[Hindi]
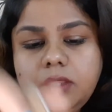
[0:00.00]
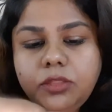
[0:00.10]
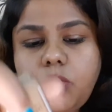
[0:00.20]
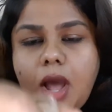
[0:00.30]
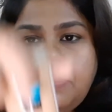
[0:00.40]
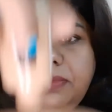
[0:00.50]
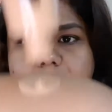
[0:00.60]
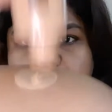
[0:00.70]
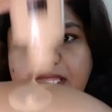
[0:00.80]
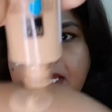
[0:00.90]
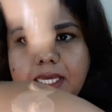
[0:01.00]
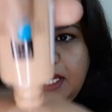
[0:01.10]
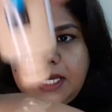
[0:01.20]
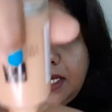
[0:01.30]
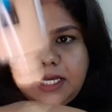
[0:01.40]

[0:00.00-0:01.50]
तो आप ये देखिए